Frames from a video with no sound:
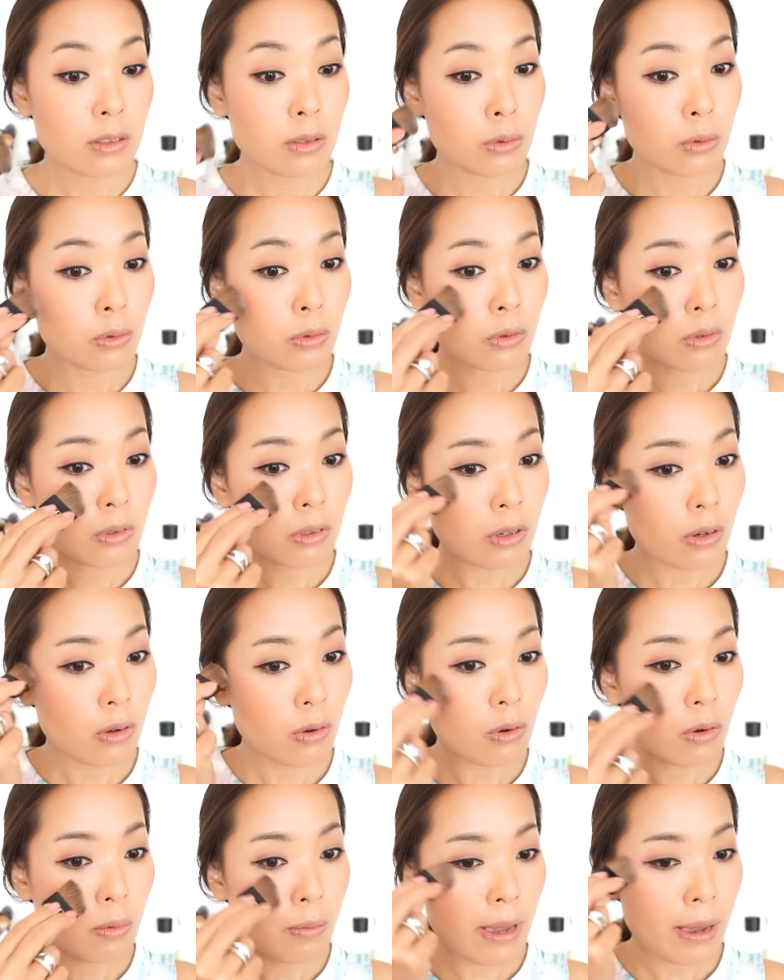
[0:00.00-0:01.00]
ดูโกล
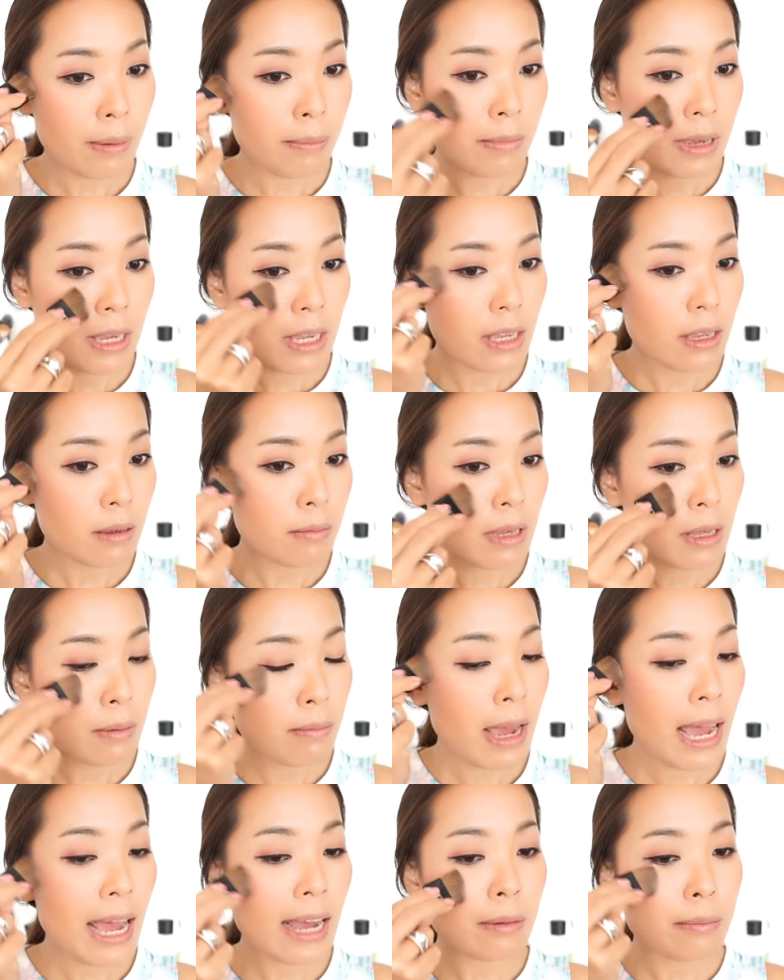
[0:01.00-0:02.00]
แบบไม่ไม่
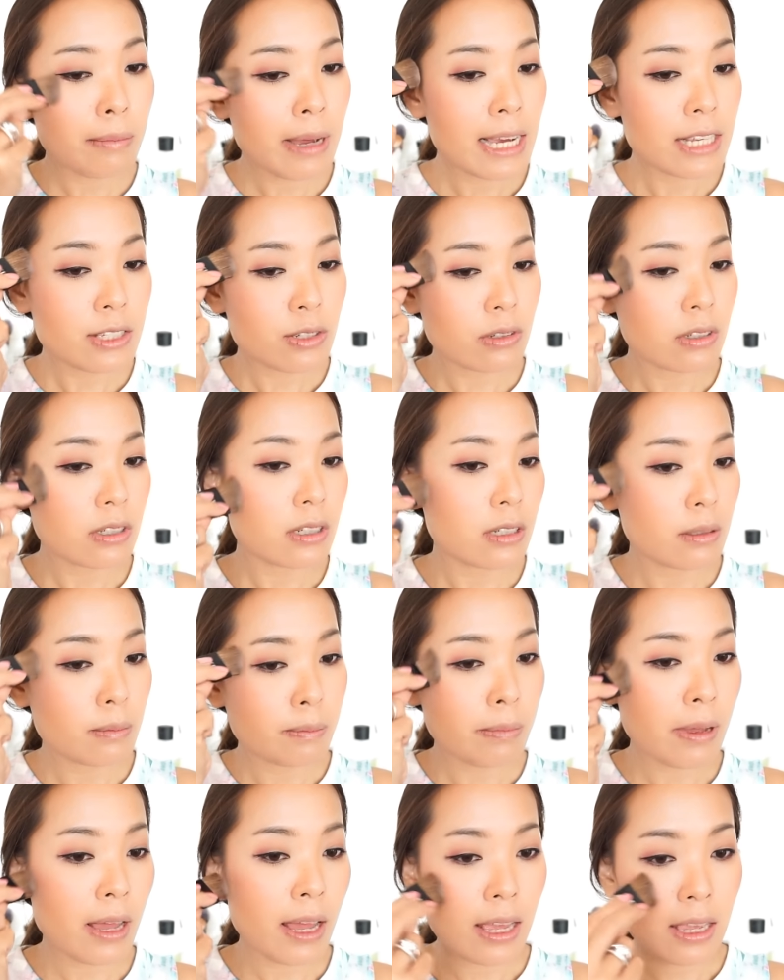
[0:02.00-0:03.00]
มากมายจนเกิน
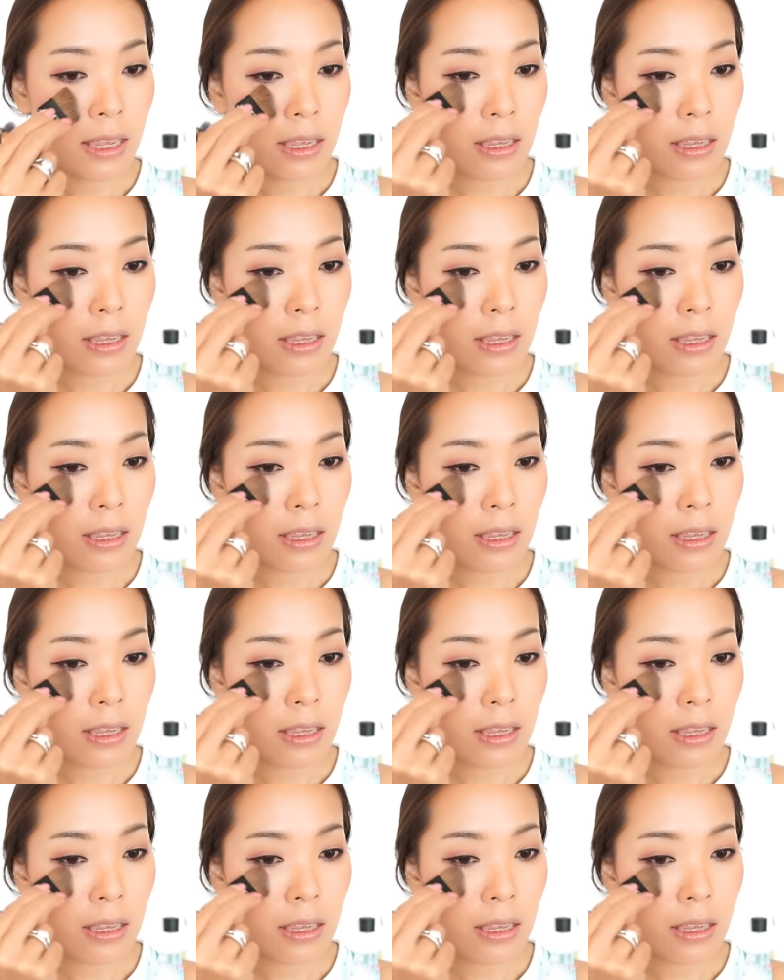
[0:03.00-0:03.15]
ไป